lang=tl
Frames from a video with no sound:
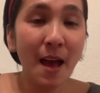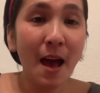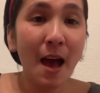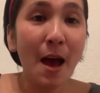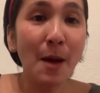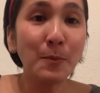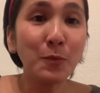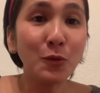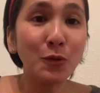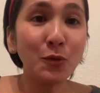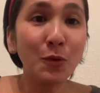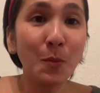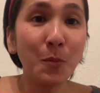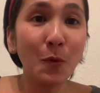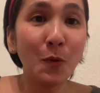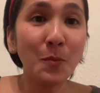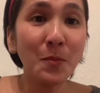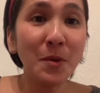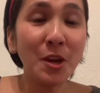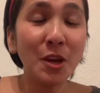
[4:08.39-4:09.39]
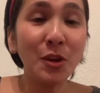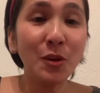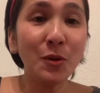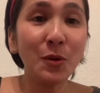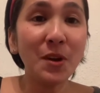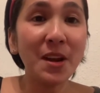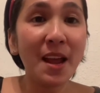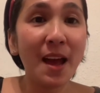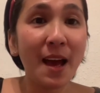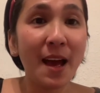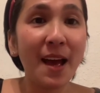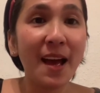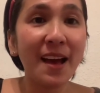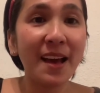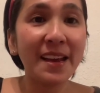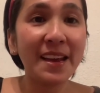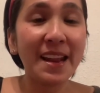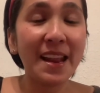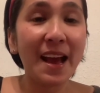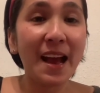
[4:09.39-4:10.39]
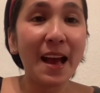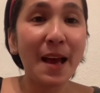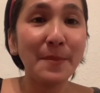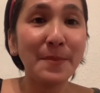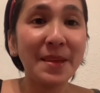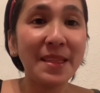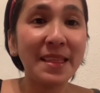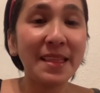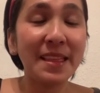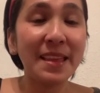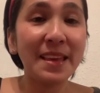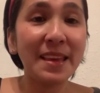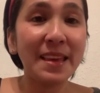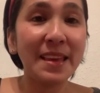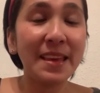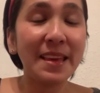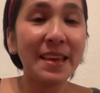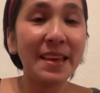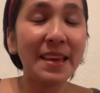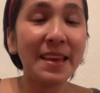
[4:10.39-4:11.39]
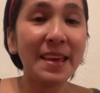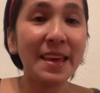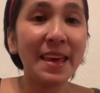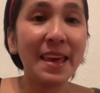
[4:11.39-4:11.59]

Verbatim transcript: upload ko pong video na ginagamit ni